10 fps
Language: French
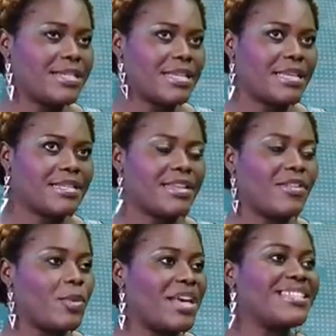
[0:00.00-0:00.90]
c'est
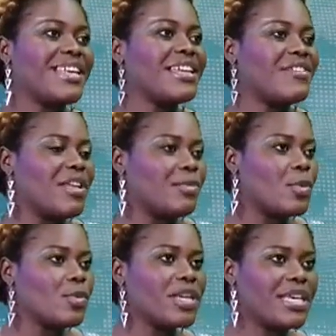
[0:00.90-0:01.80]
un,
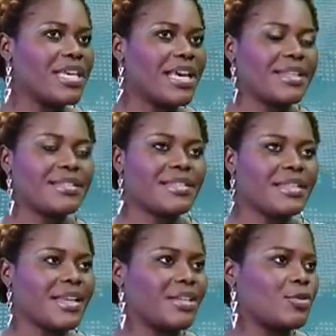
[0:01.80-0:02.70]
événement qui
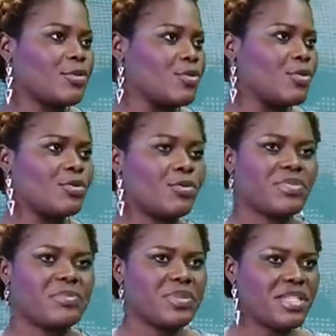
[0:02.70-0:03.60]
attire l'attention de
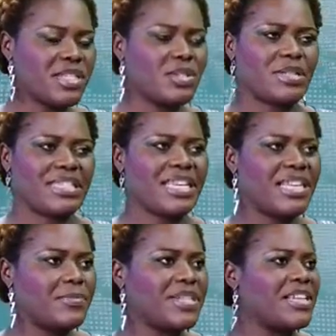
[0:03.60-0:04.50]
BBC, de
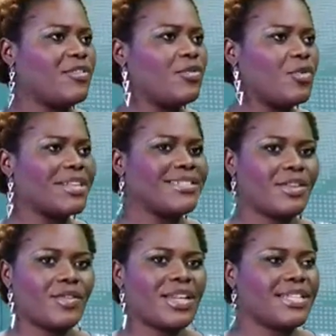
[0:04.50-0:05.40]
CNN, parce qu'ils veulent voir
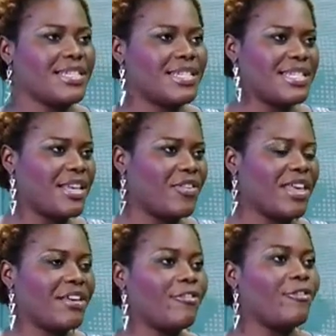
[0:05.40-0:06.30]
ce que les
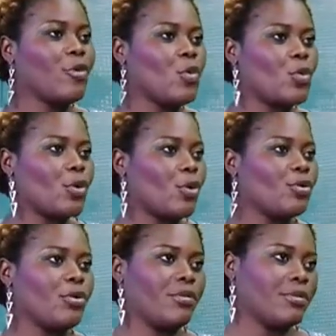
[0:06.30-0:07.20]
Africains font au cœur
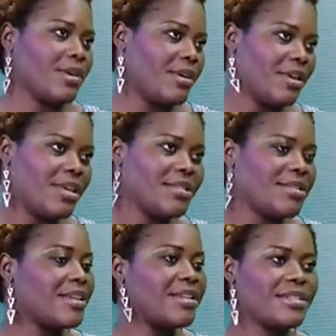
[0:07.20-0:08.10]
de Londres.
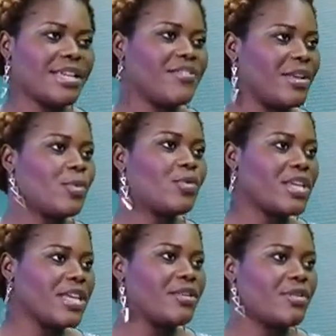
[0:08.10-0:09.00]
C'est un, événement
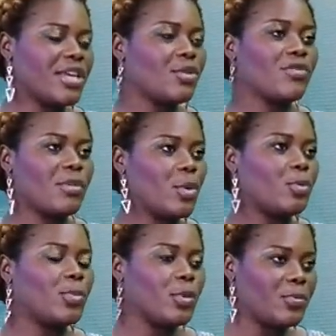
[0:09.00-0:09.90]
euh, qui, donne vraiment
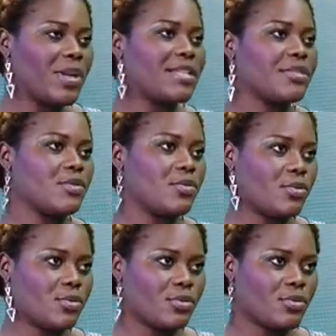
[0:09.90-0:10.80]
une bonne place
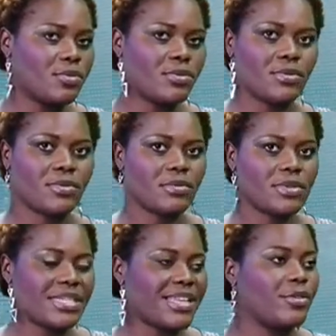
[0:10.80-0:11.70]
aux,
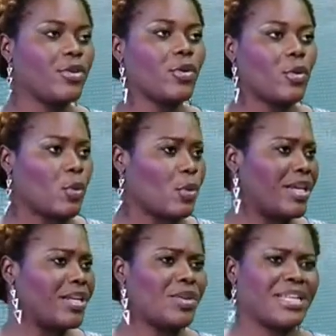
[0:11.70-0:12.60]
designers
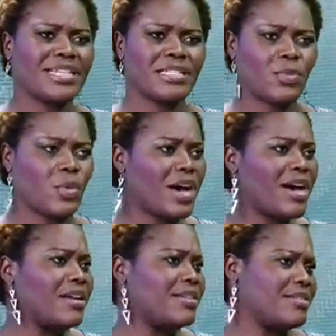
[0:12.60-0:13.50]
congolais de la
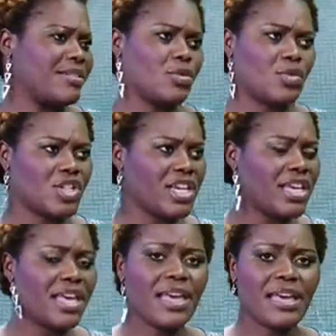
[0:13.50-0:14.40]
diaspora, des
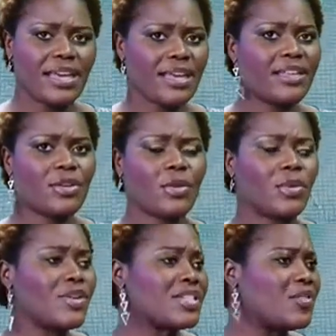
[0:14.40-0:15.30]
étrangers, et des
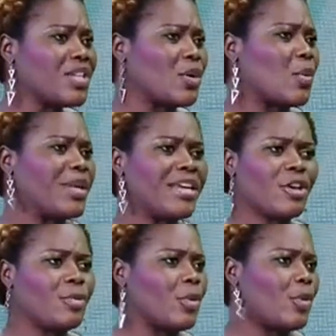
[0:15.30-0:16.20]
Congolais. Nous avons des Congolais
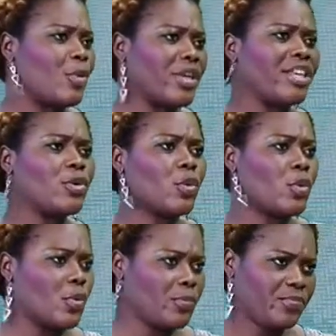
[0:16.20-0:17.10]
comme euh,
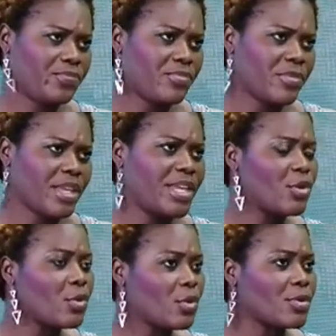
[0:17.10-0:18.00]
Kitoko.
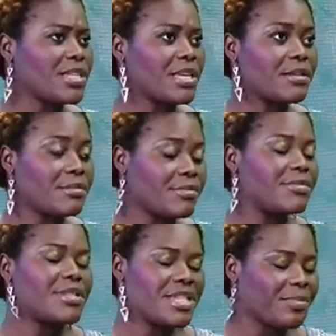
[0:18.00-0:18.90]
Kitoko,
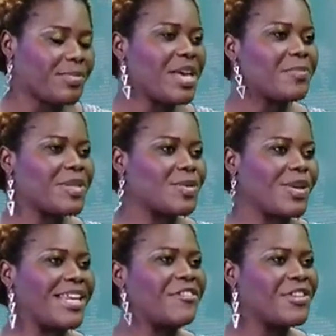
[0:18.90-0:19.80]
j'aime bien parce
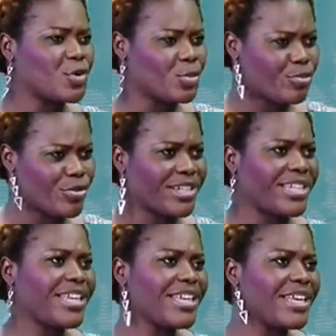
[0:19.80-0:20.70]
qu'il a fait son
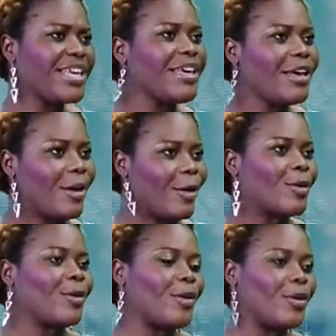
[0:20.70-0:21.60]
branding
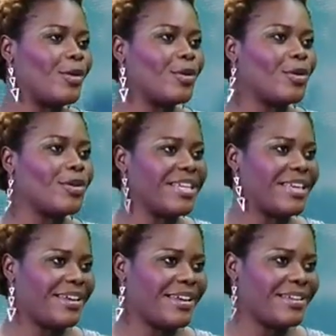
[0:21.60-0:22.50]
en,
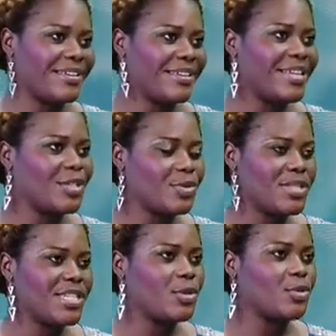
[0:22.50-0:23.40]
lingala. Il a
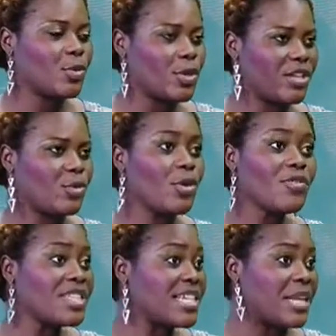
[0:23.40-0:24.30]
utilisé le nom Kitoko.
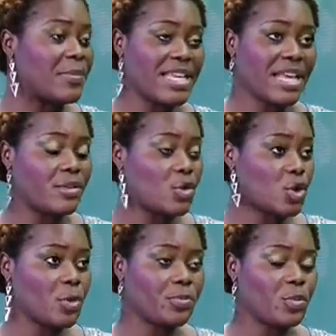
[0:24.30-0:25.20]
Quand vous allez là-bas, il y a le
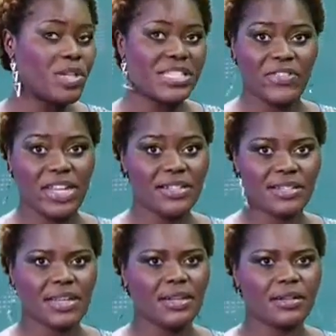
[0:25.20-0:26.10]
shop Westfield,
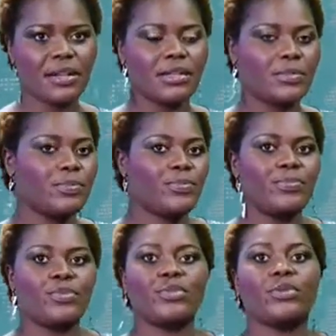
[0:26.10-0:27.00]
c'est l'un des
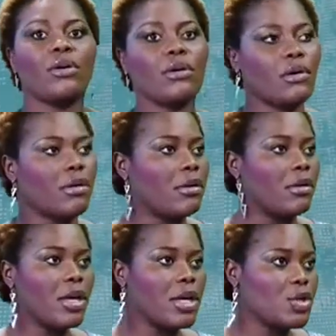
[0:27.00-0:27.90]
plus grands
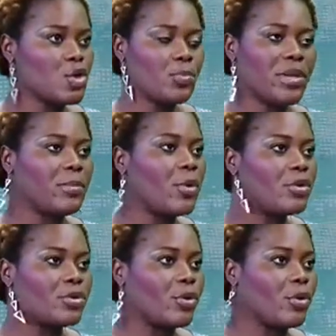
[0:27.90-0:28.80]
euh, shopping
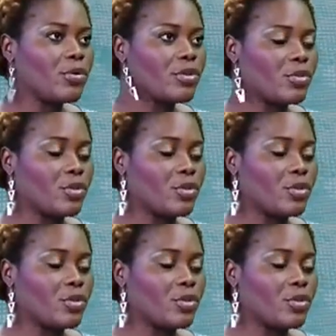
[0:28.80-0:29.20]
malls de Londres,